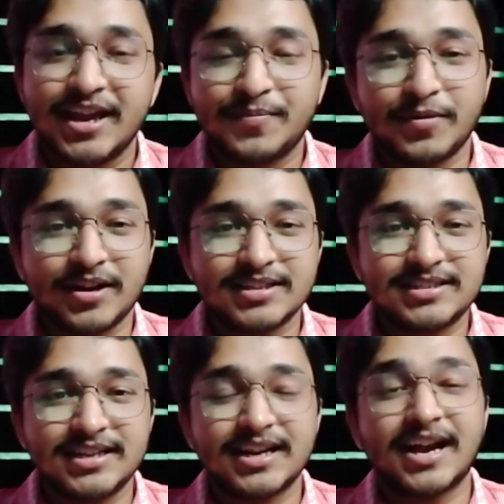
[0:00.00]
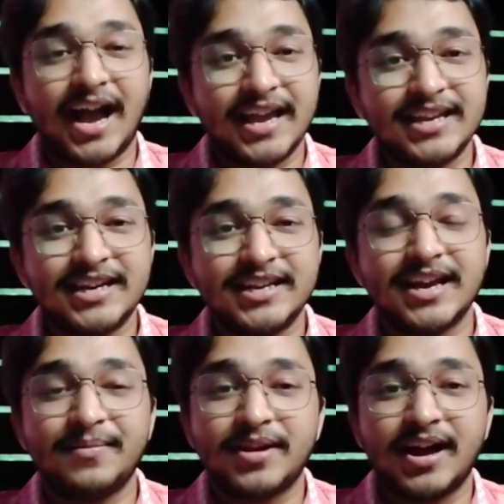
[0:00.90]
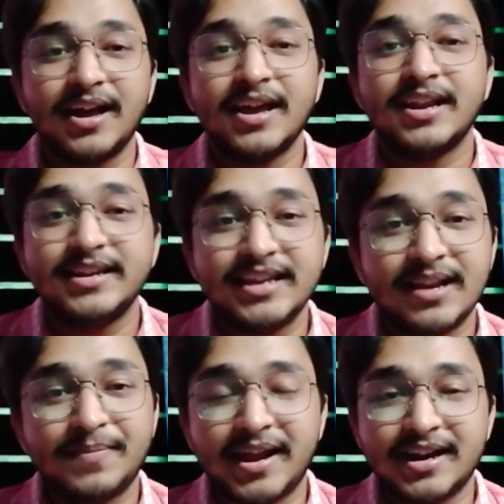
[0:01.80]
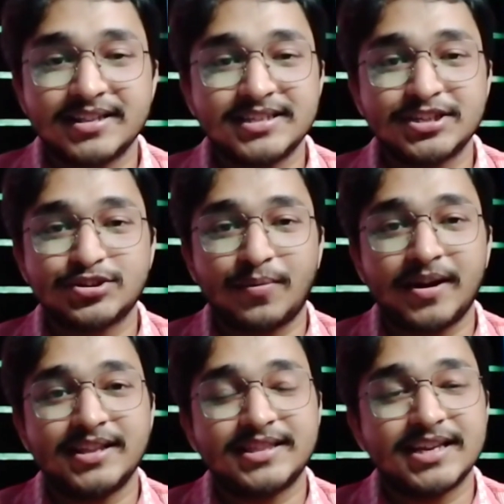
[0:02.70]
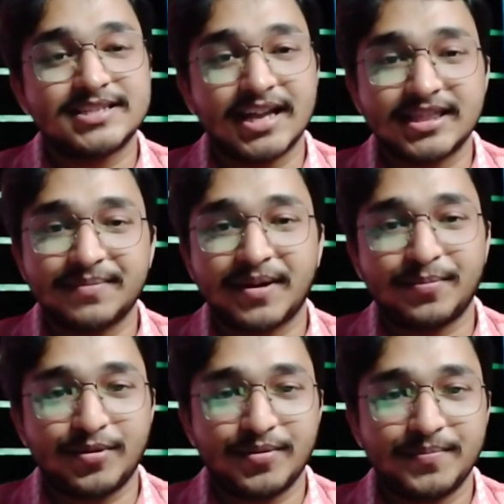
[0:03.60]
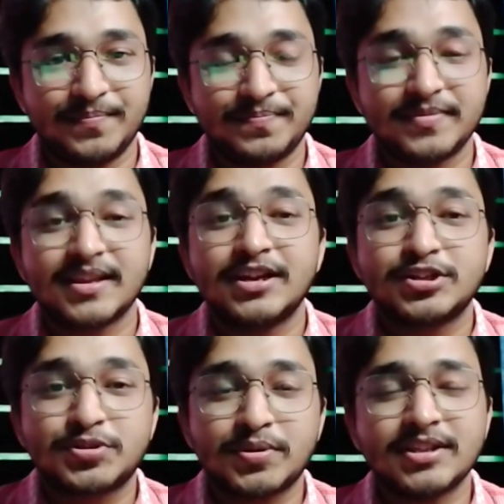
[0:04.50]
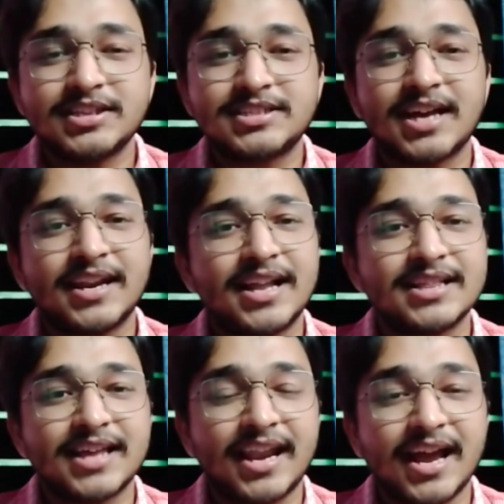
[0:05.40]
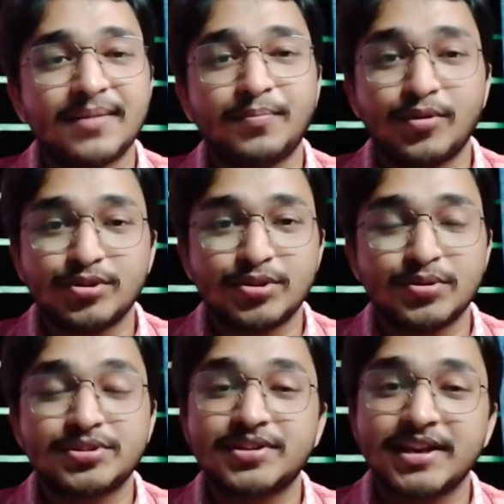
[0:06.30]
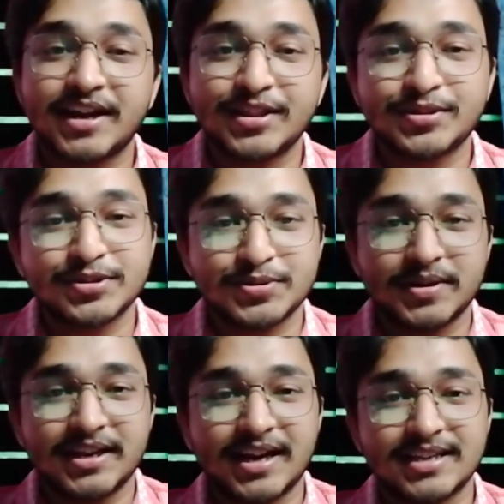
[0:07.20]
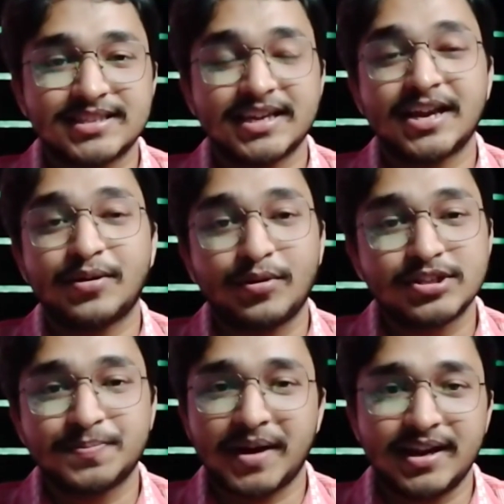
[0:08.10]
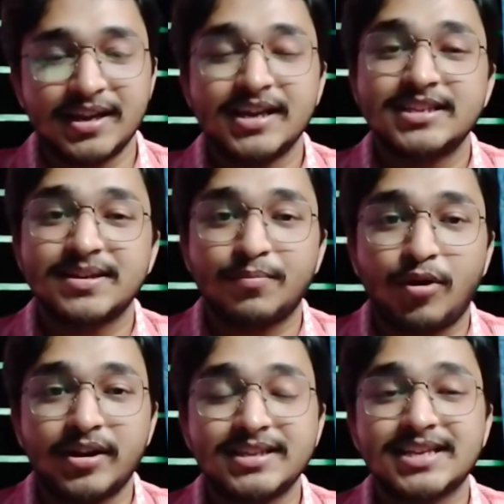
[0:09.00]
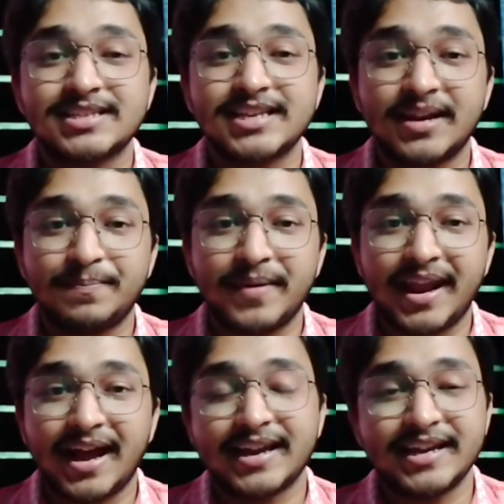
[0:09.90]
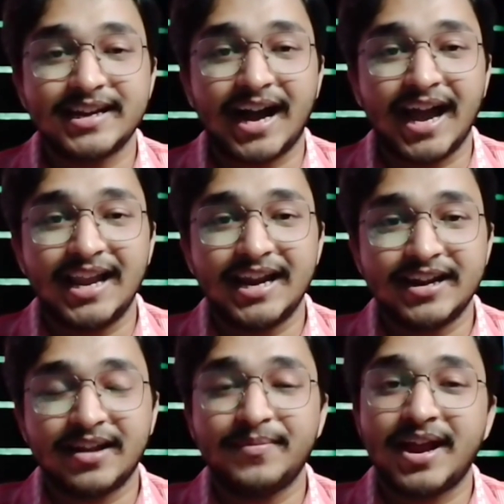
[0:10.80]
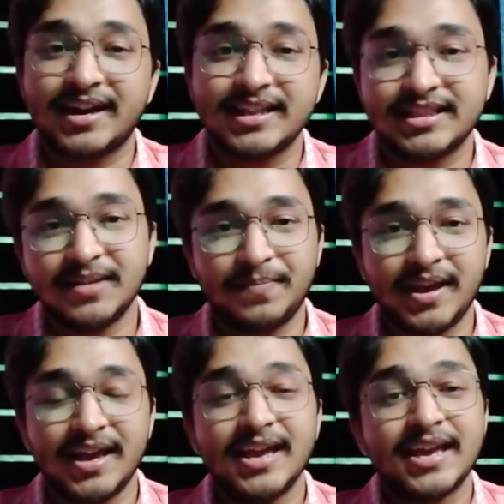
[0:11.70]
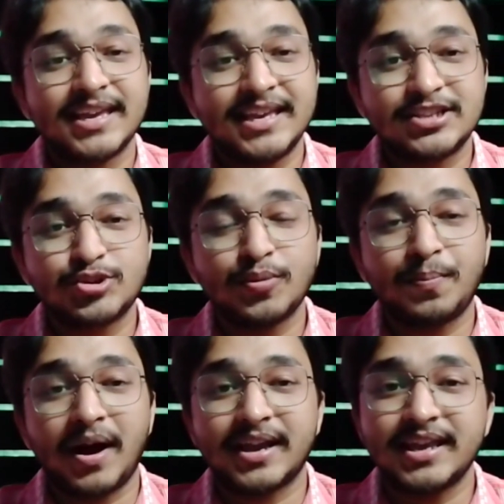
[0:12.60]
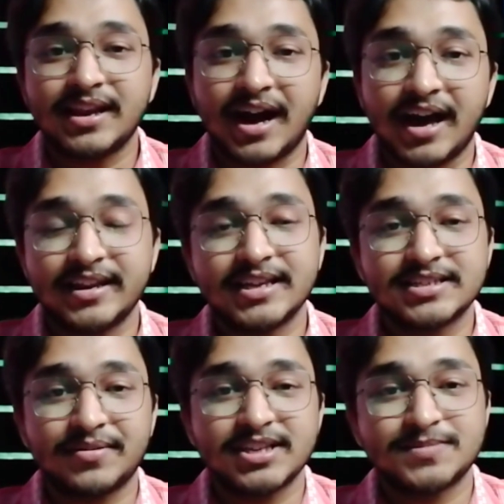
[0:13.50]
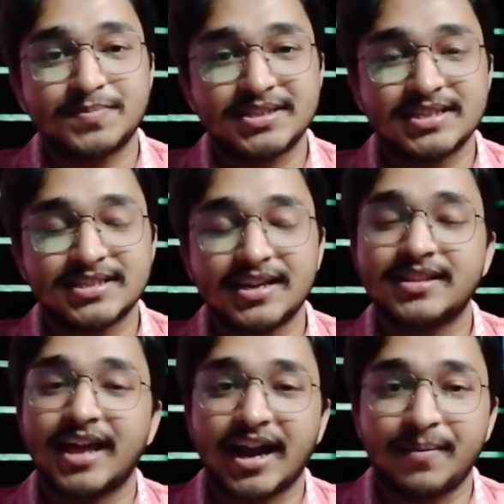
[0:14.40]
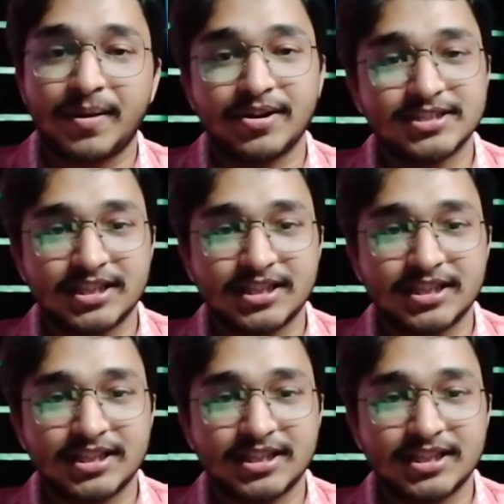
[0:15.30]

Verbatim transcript: এই উপন্যাসটির কাহিনীটি আমরা নীল ব্যানার্জির জবানিতে জানতে পারব সুরজিৎ সান্যাল তার এক বন্ধু শ্রীকান্ত যোগীর কাছ থেকে খোঁজ পান যে মরিশাসের প্যারাকিট আইল্যান্ড নামে একটি দ্বীপে কিছু পাখির হারিয়ে যাওয়া স্পিসিসের দেখা পাওয়া